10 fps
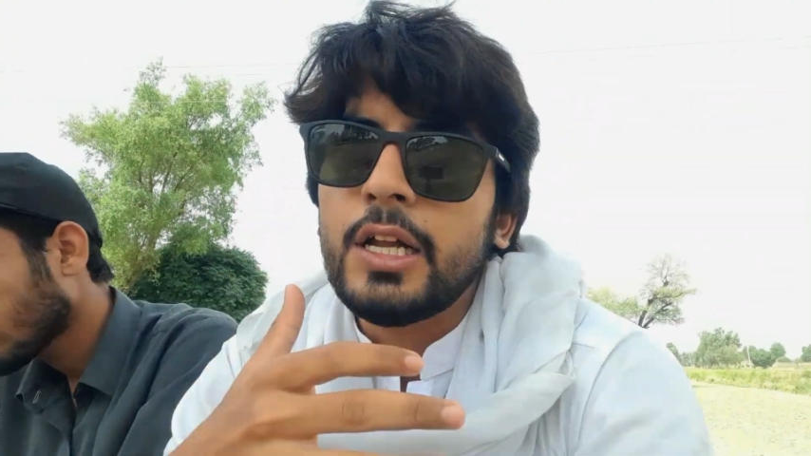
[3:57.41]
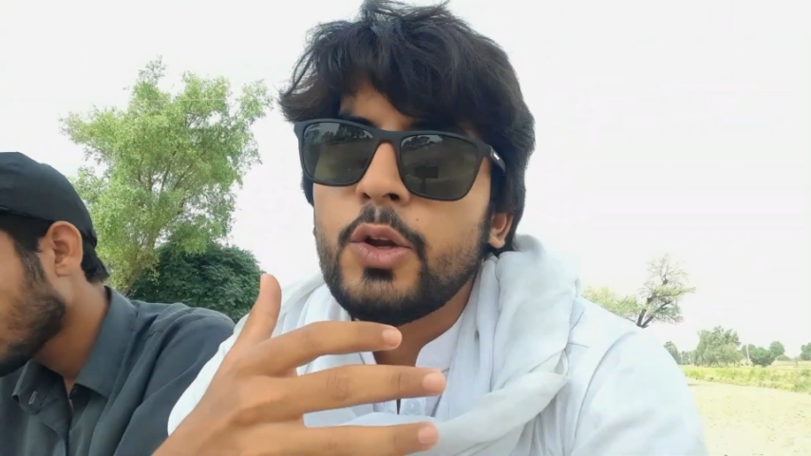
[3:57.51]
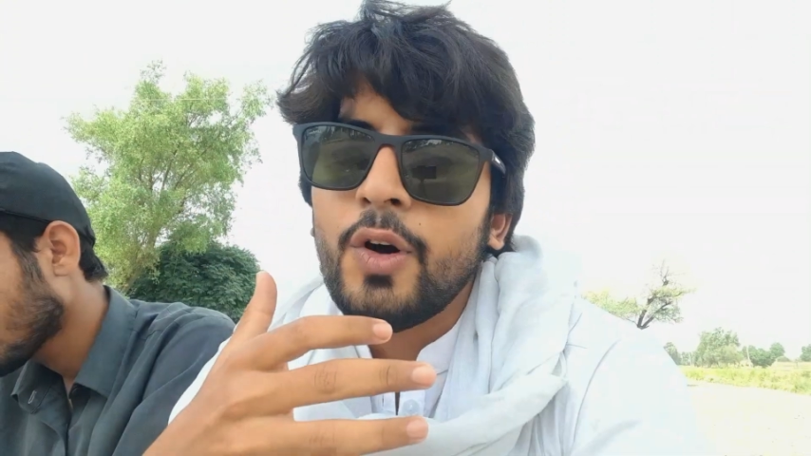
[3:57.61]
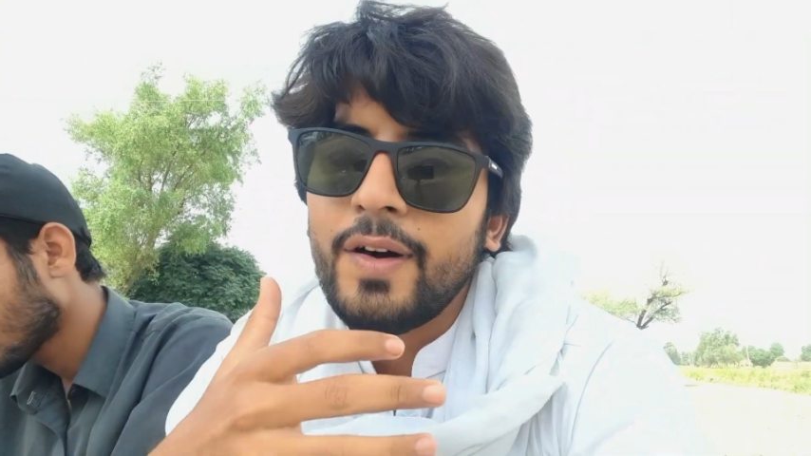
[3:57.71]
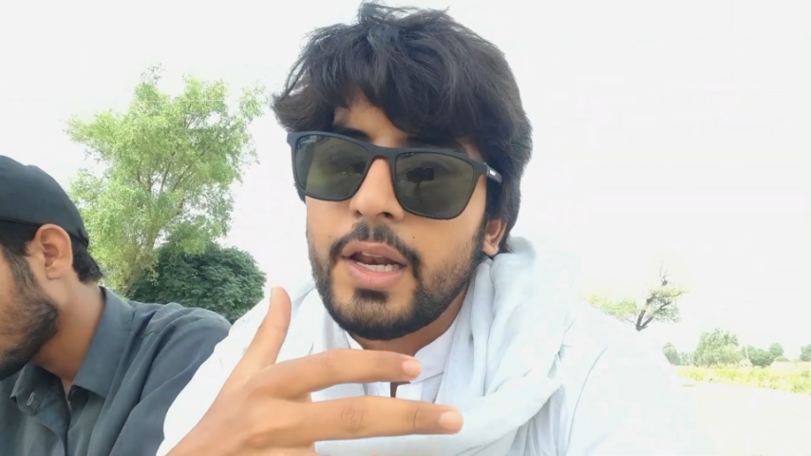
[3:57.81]

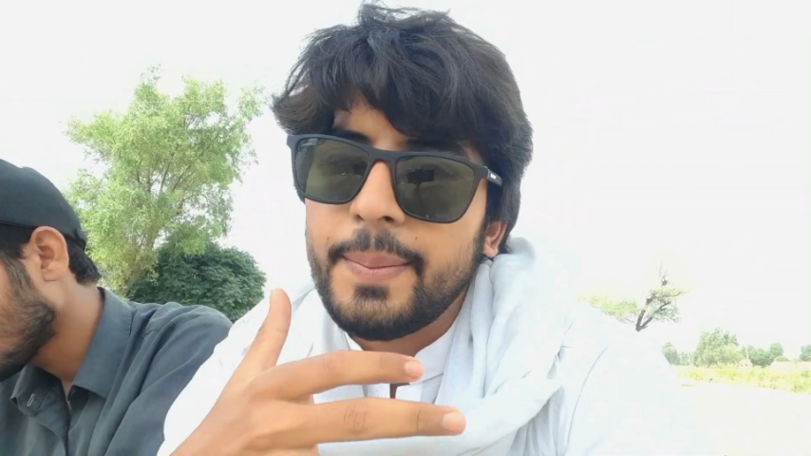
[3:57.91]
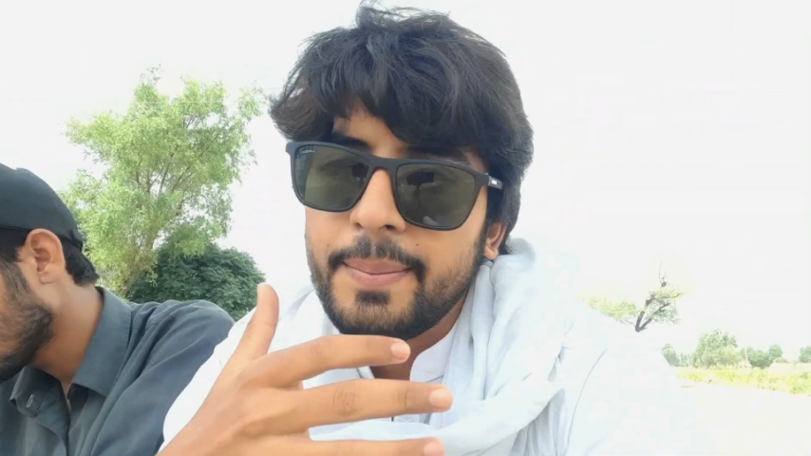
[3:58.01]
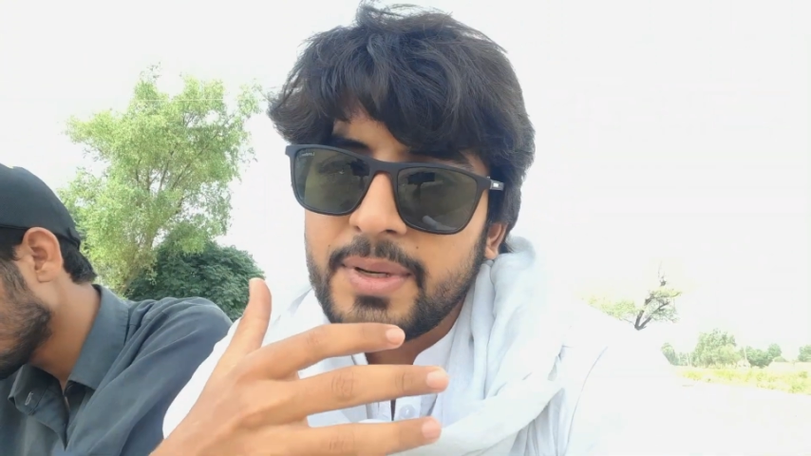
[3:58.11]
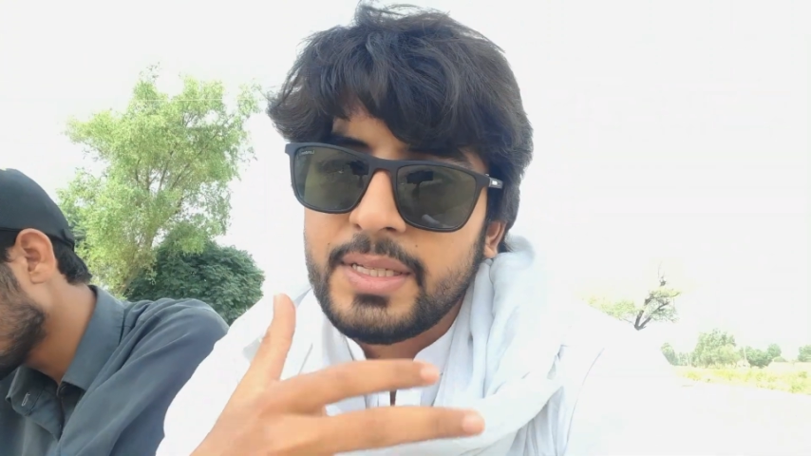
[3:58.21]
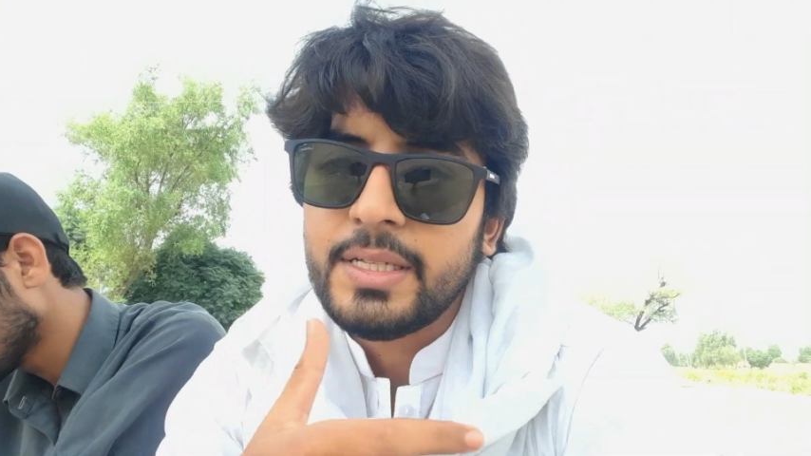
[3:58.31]
कलुआ वाले में
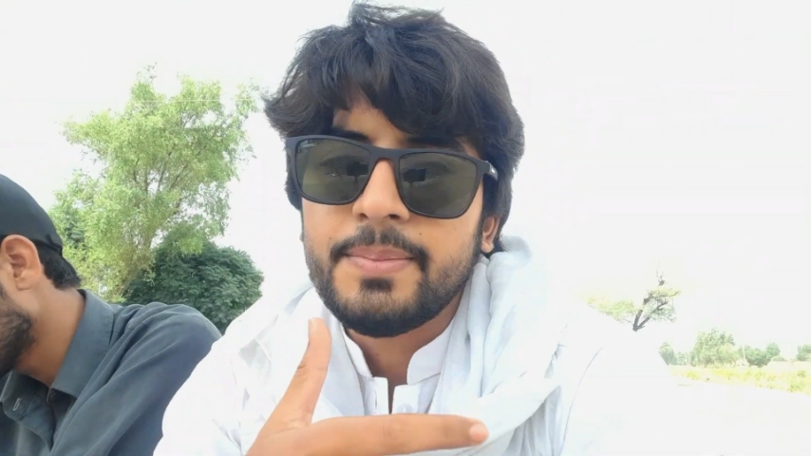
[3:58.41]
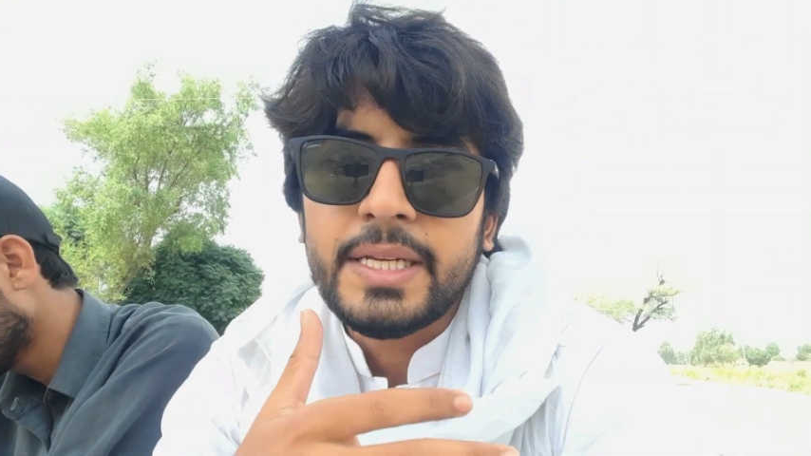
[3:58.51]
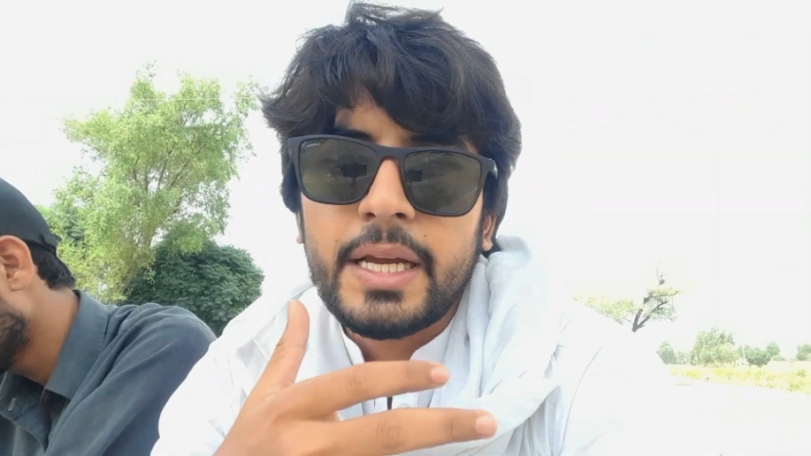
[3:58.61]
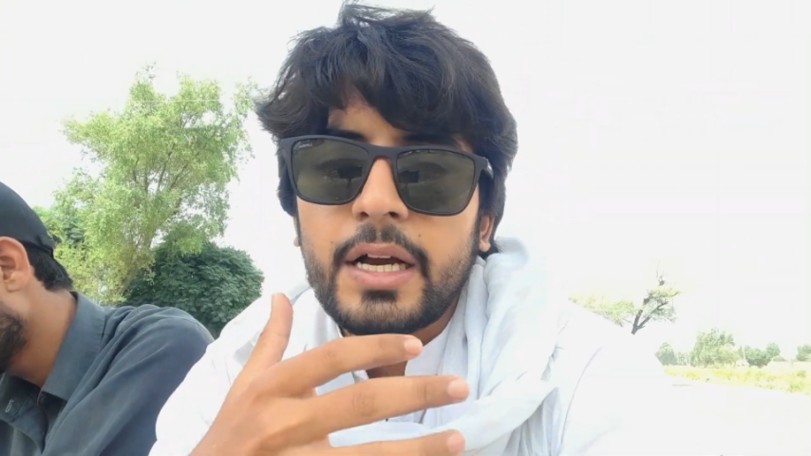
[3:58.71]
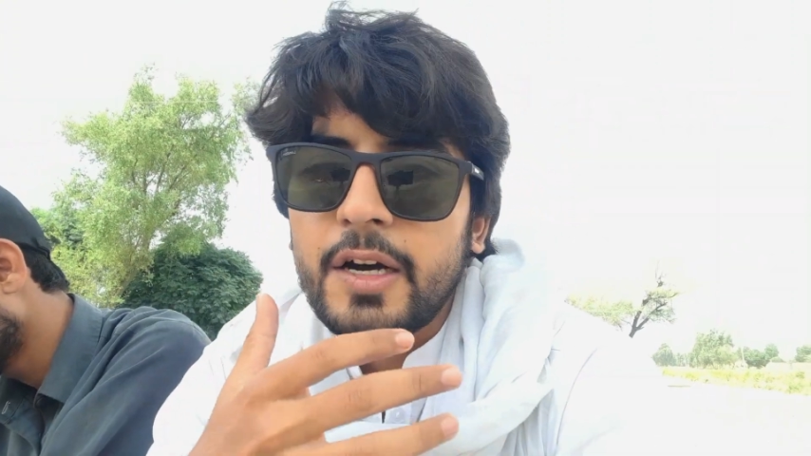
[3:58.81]
मज़ीद
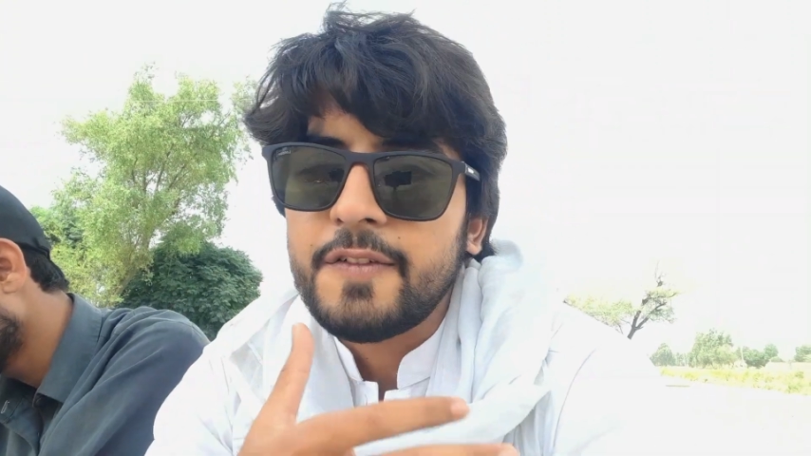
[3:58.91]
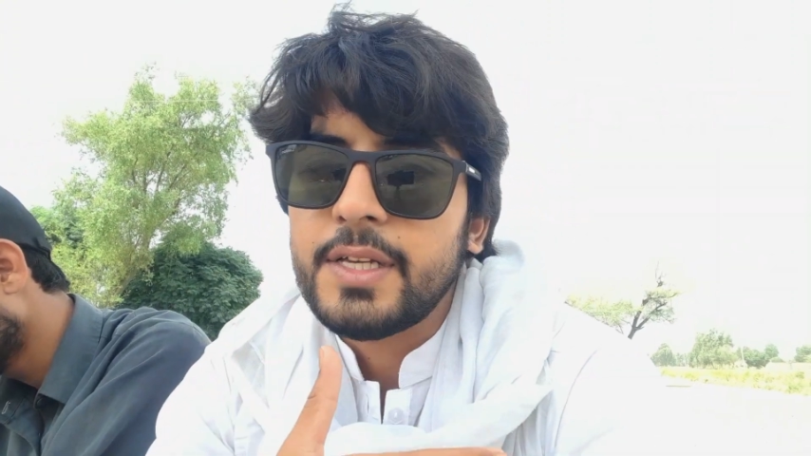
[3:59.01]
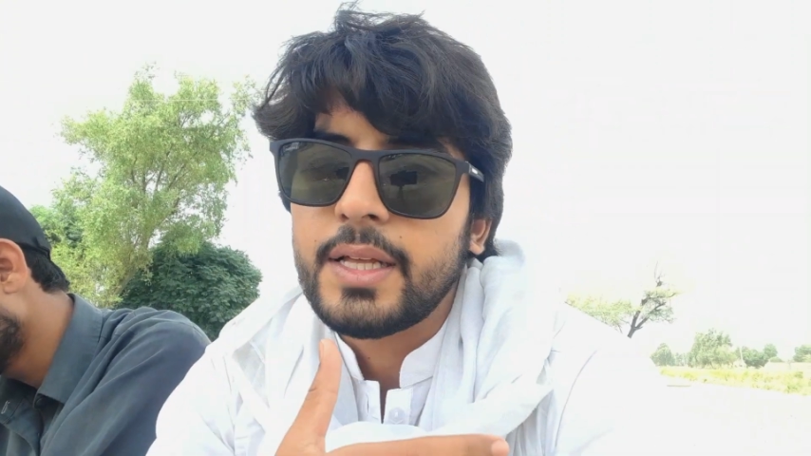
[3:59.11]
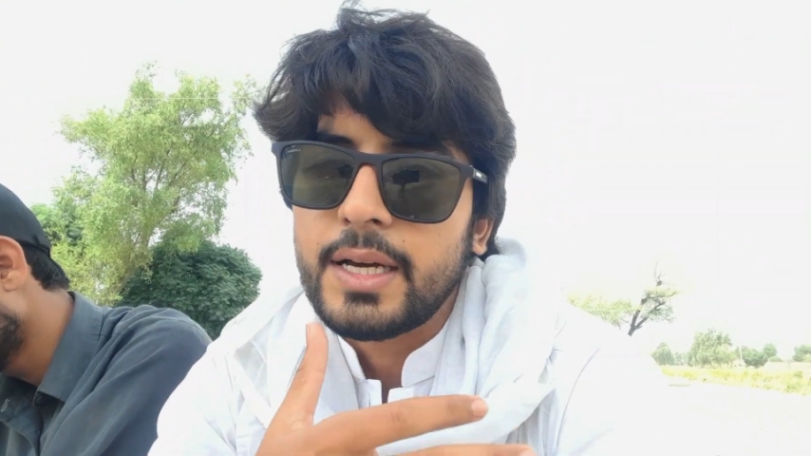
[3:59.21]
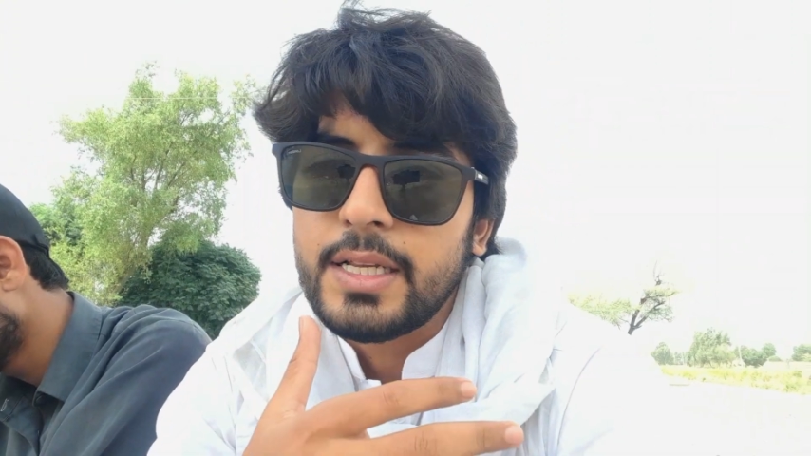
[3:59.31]
मीन के काफ़ी
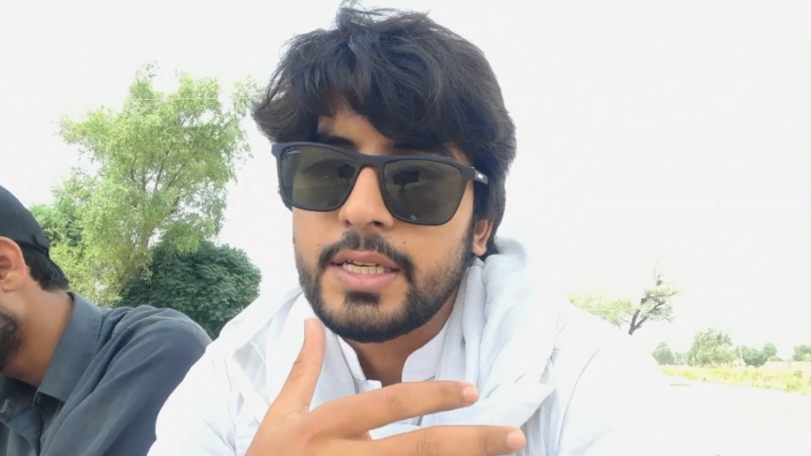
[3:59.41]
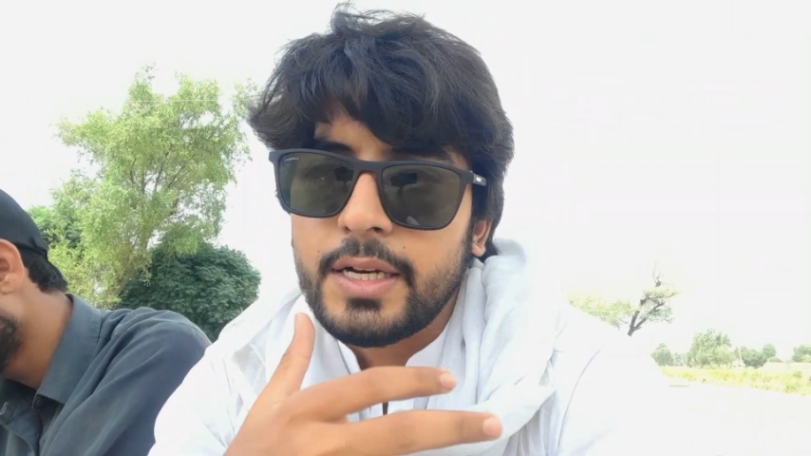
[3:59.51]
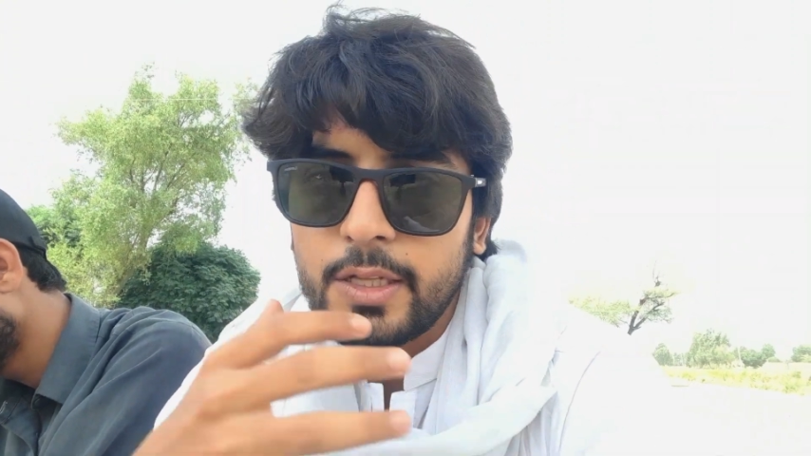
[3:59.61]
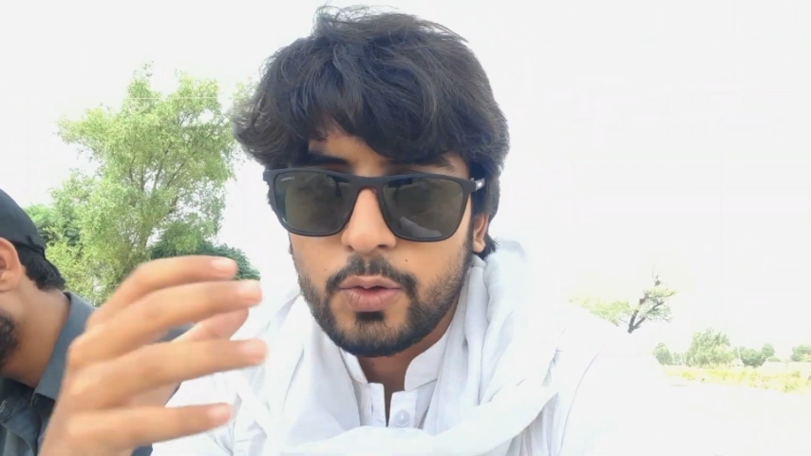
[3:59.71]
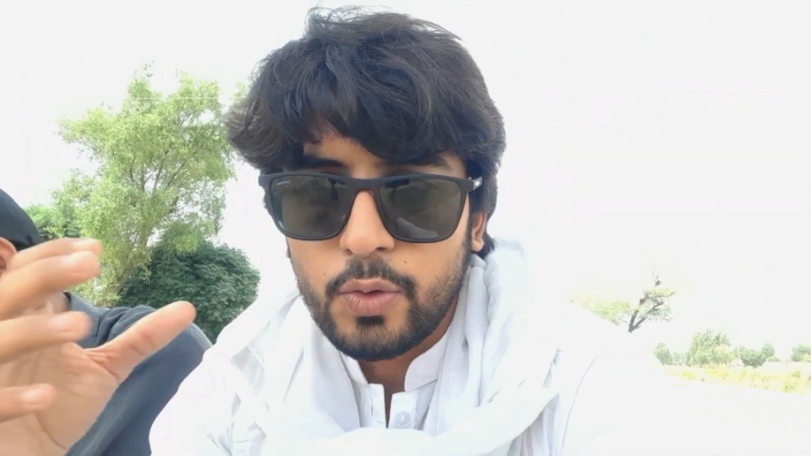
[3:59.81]
ज़्यादा कल्चर हैं